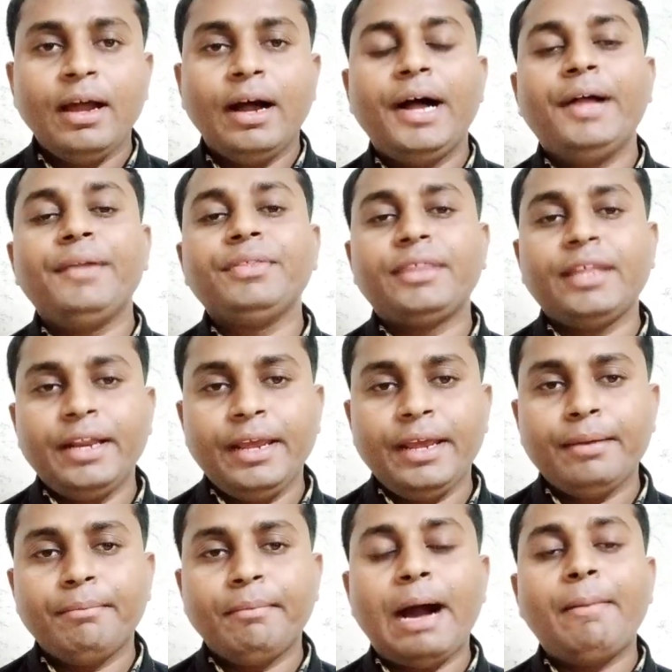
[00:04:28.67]
अंतर
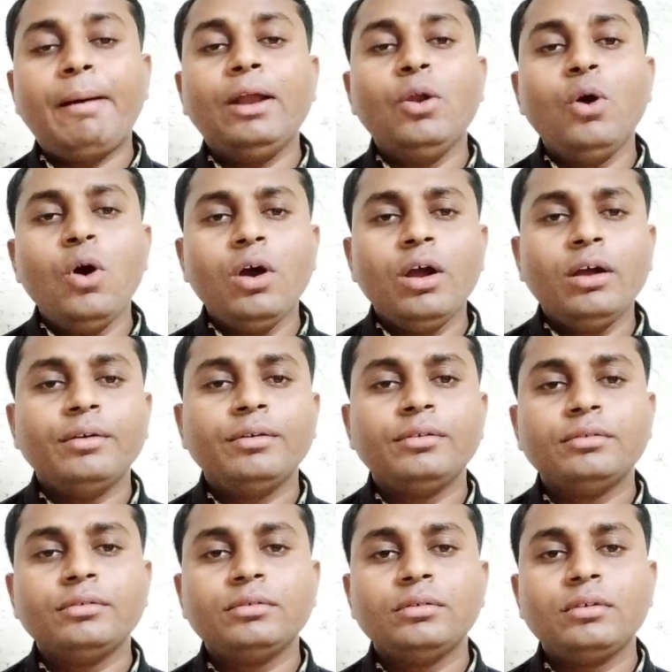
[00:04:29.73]
है बाबा लोग
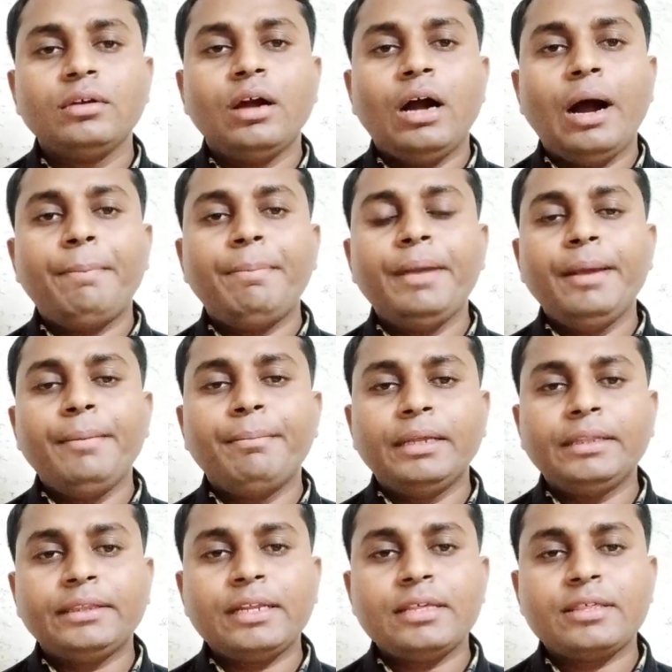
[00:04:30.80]
अपने
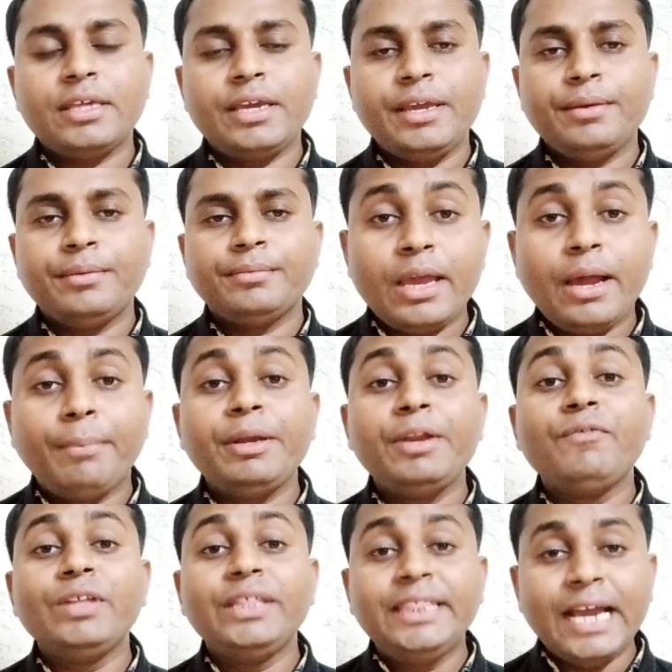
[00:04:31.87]
मंत्र से अपनी
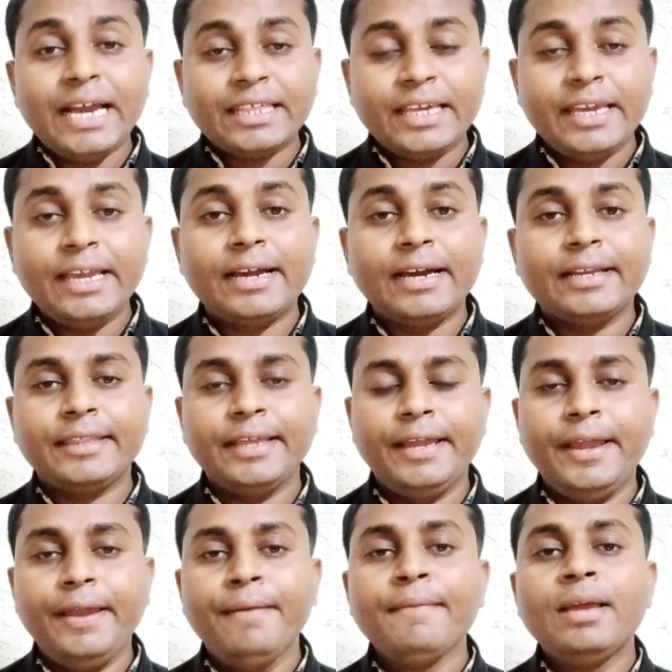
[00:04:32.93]
विद्या से ये करते
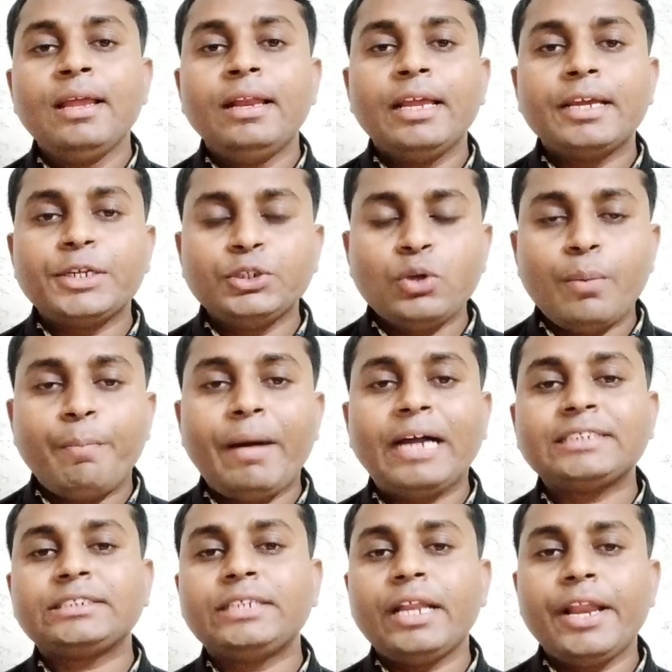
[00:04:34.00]
हैं लेकिन जो
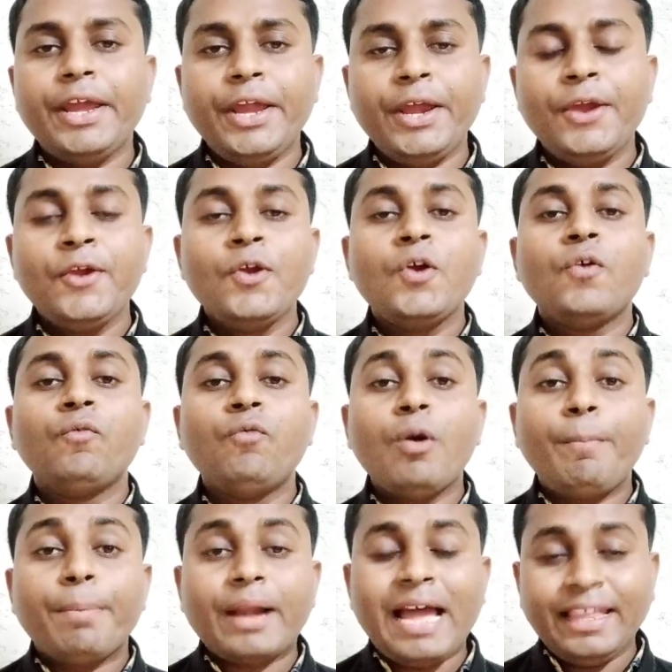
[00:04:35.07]
पास्टर हैं वो
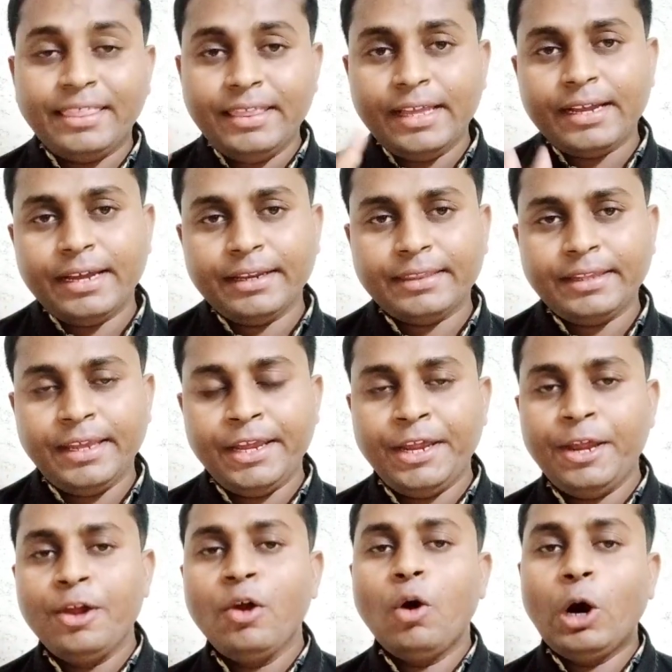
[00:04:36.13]
प्रार्थना करते हैं
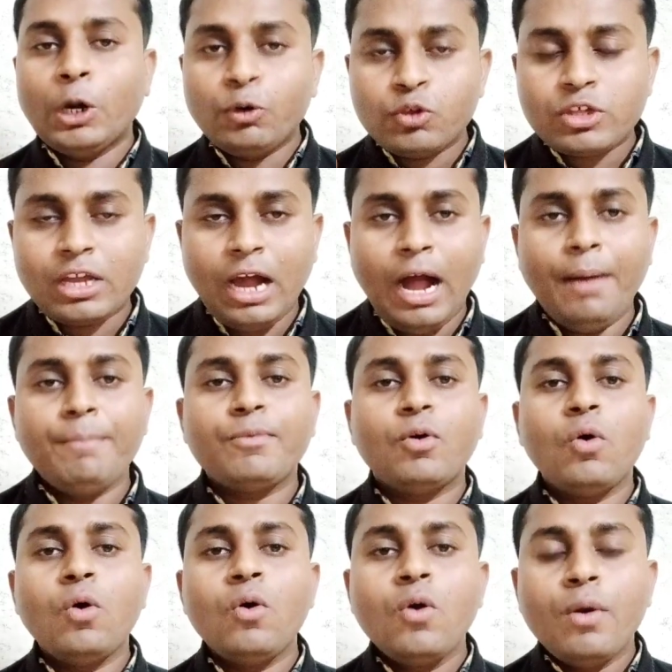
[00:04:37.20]
और उस काम को
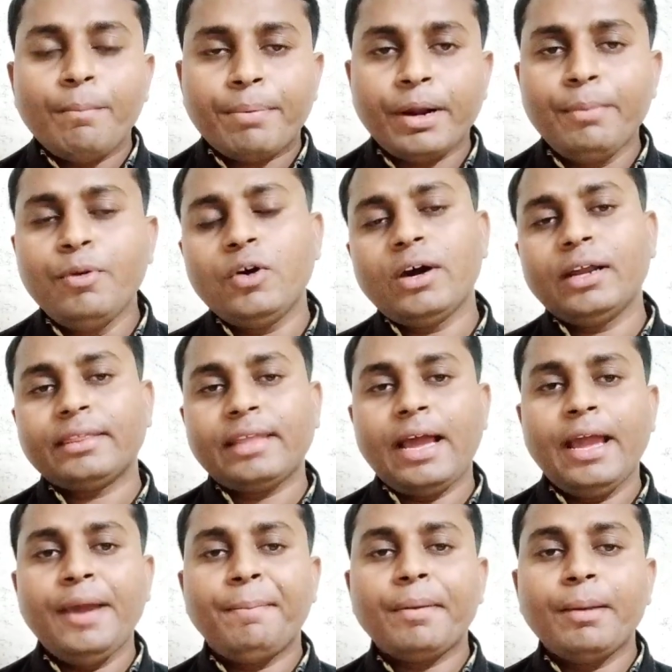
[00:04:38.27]
प्रभु करता
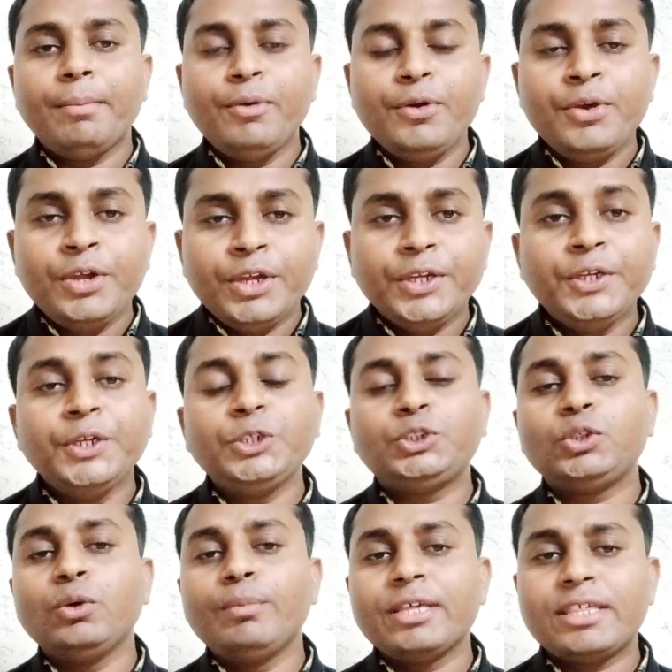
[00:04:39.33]
है प्रभु
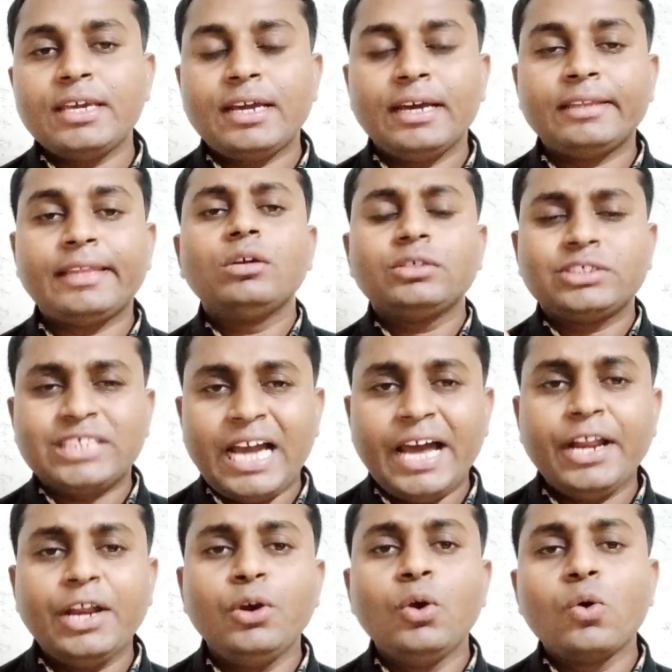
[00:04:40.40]
यीशु मसीह करता है
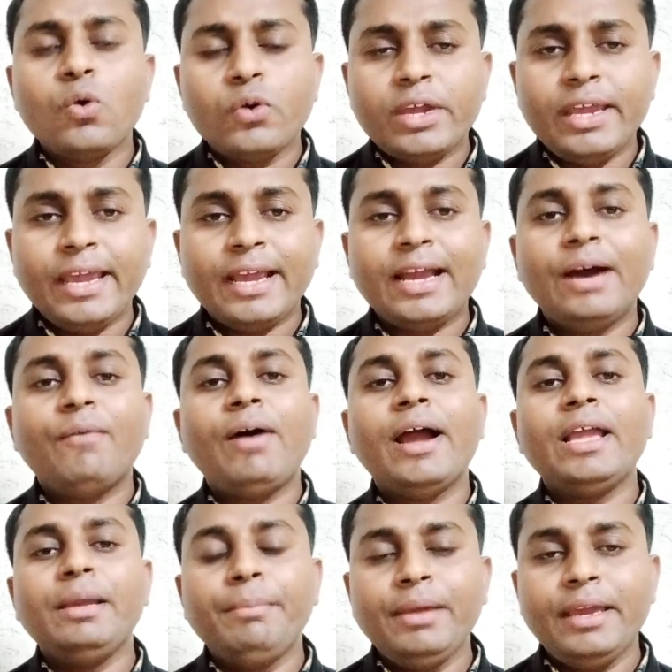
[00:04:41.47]
सारे लोगों की ये
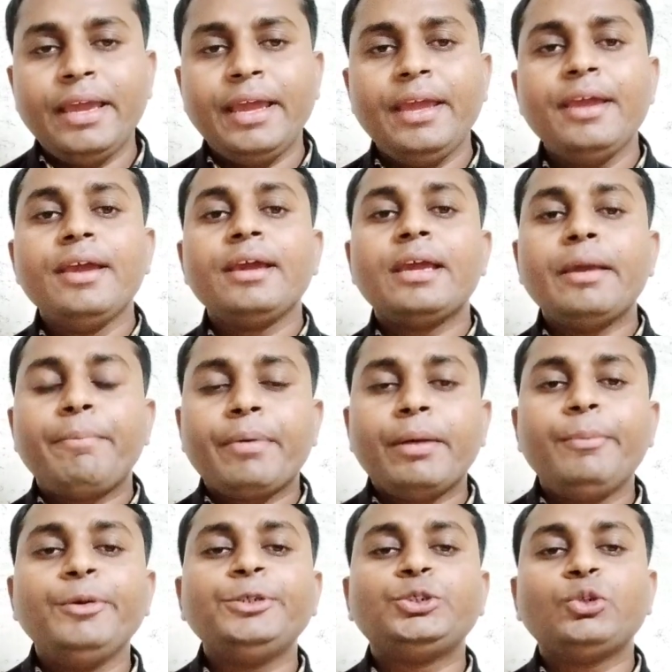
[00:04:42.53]
गवाही भी है कि
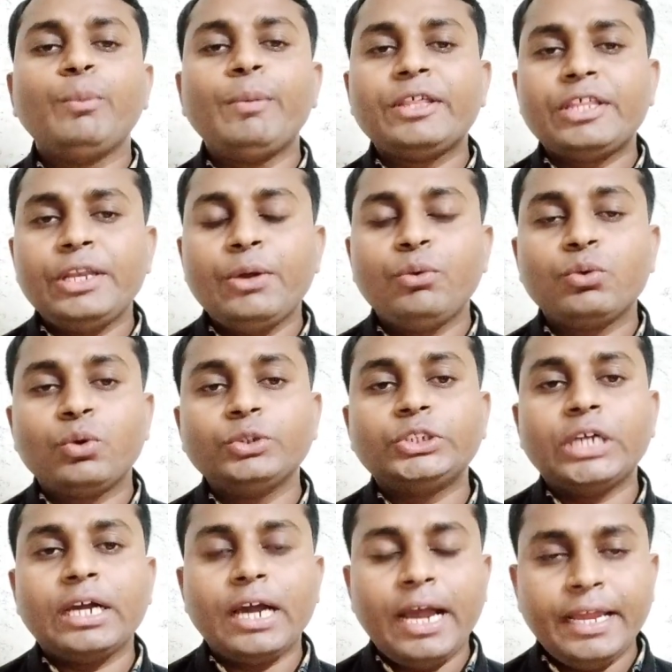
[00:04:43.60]
प्रभु यीशु मसीह ने उनको
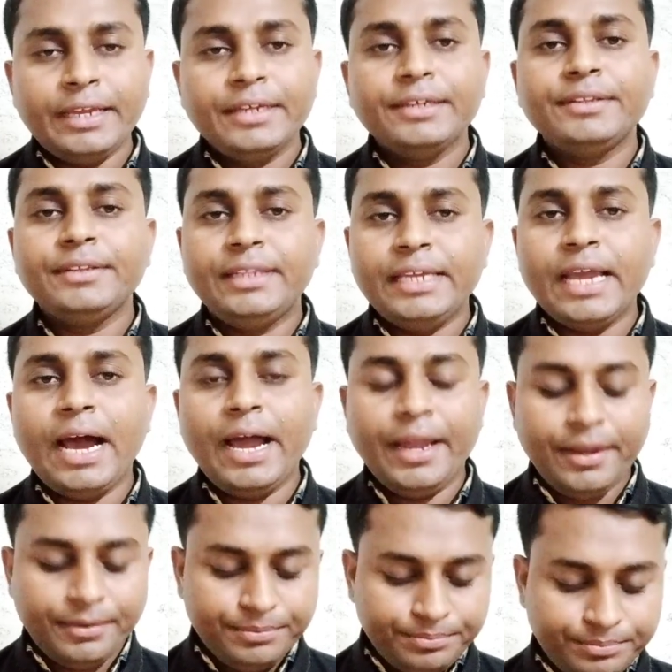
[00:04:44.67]
चंगाई दिया है
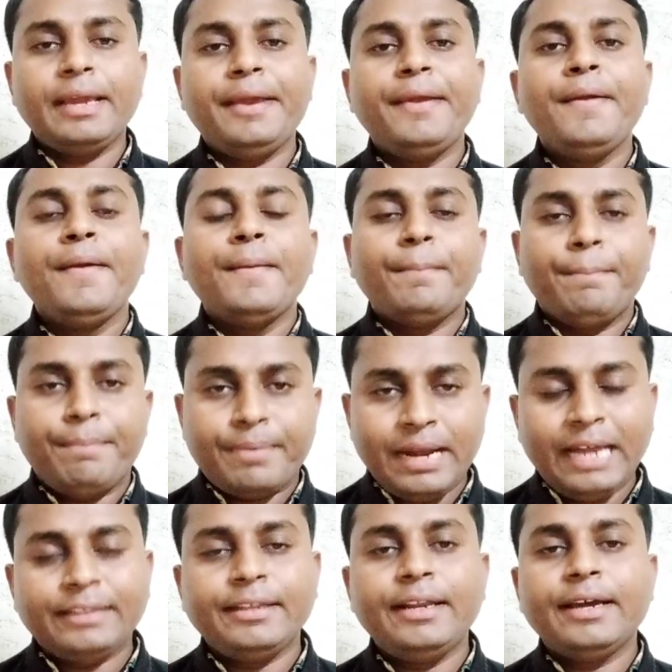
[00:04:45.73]

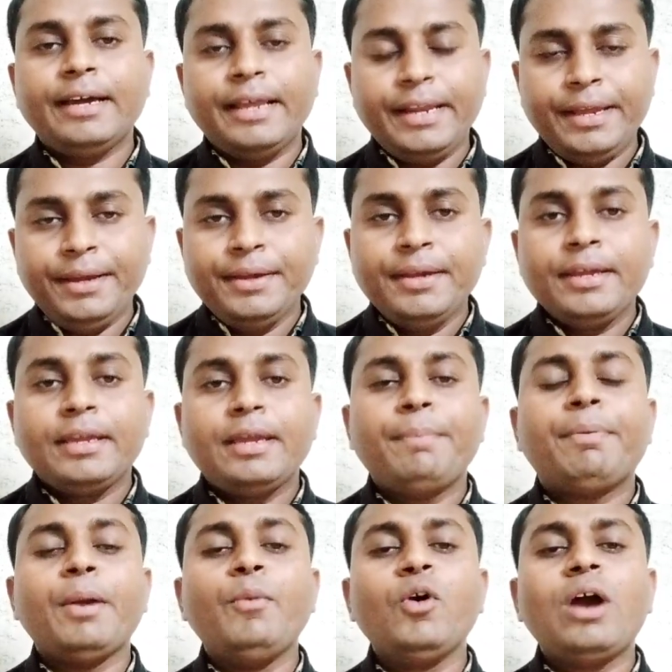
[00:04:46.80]
प्रार्थना करें कि
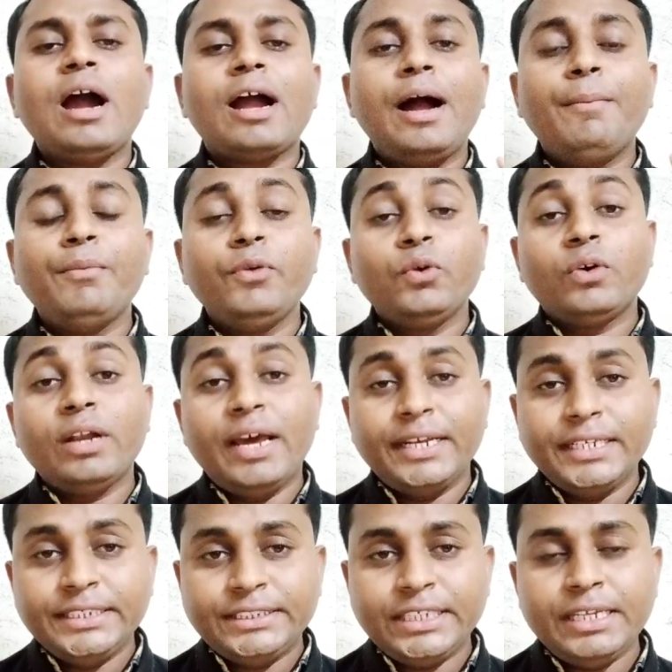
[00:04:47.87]
प्रभु का काम रुकना
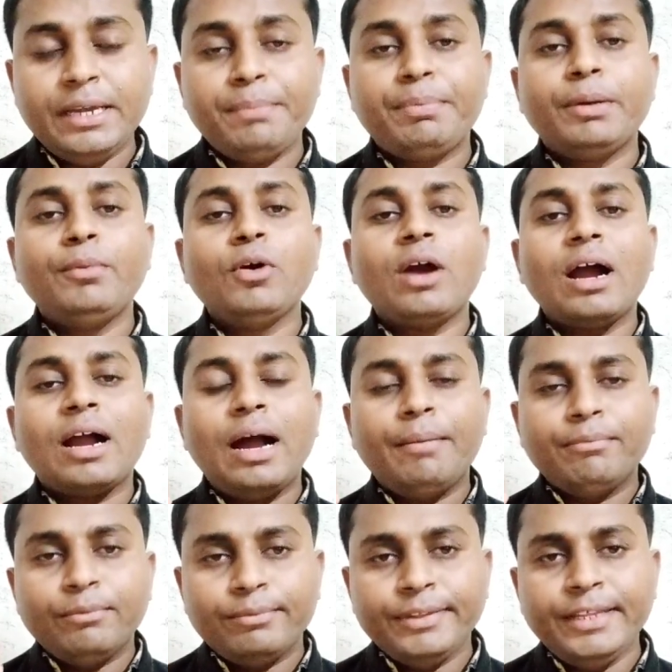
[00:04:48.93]
नहीं चाहिए प्रभु का काम
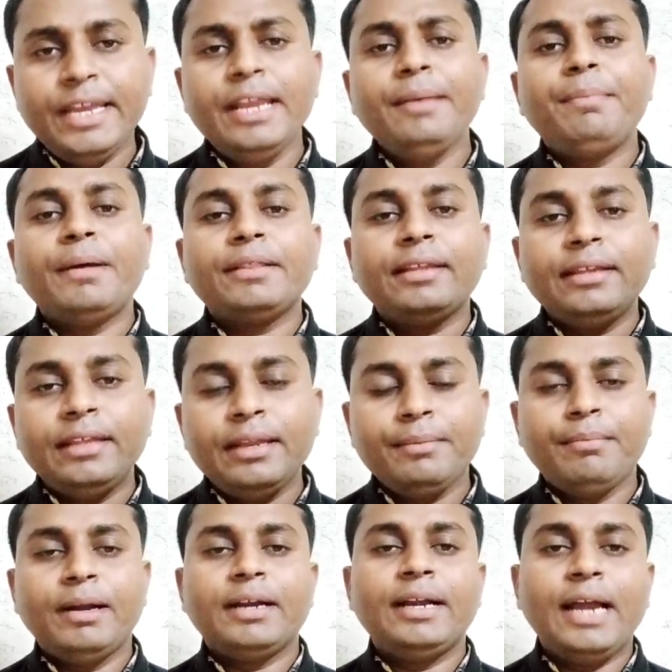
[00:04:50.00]
दिन प्रतिदिन
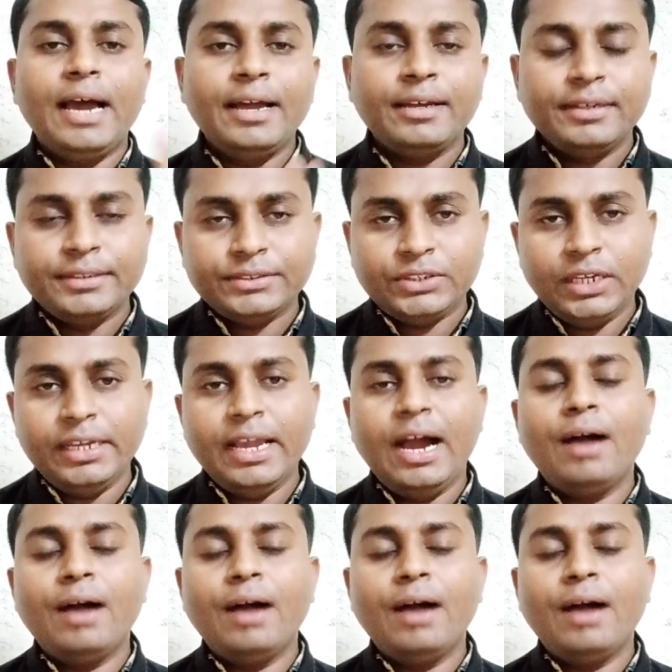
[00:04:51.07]
बढ़ना चाहिए आप